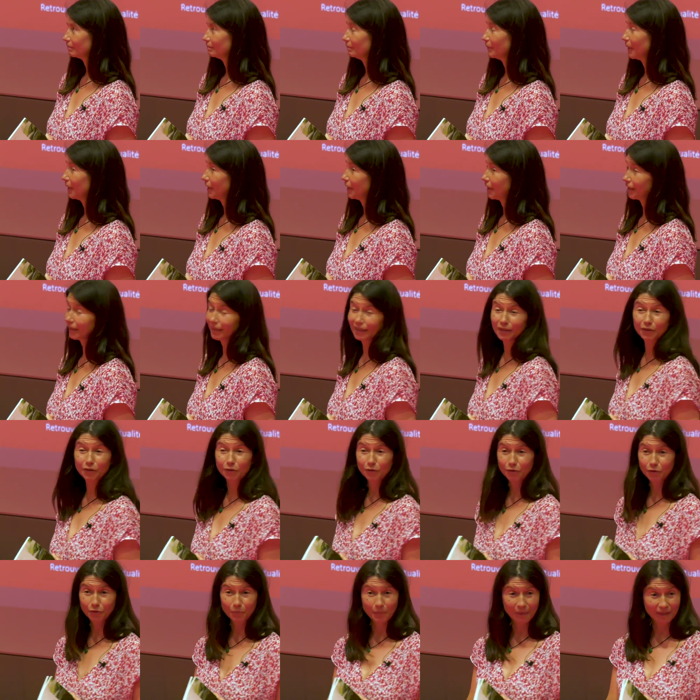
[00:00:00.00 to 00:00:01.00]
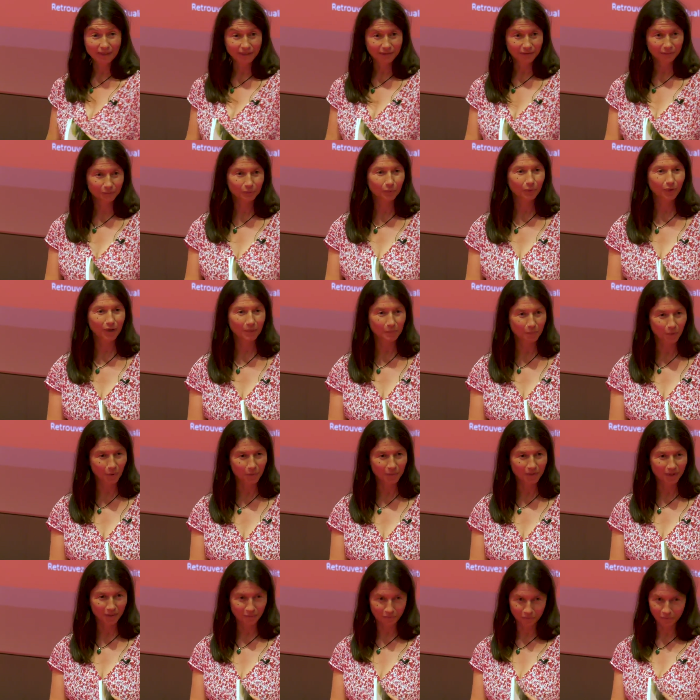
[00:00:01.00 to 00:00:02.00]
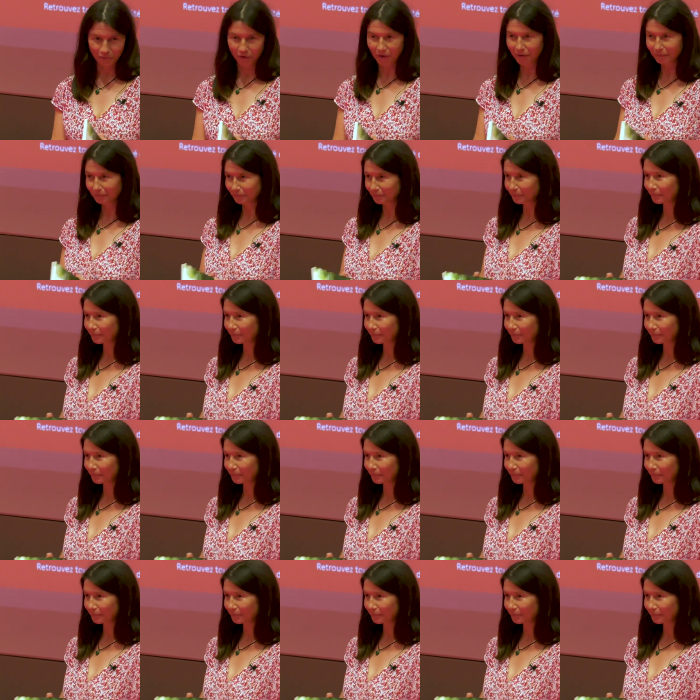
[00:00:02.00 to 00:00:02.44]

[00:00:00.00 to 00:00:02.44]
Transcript: ben, il y a quelques semaines pour la première fois.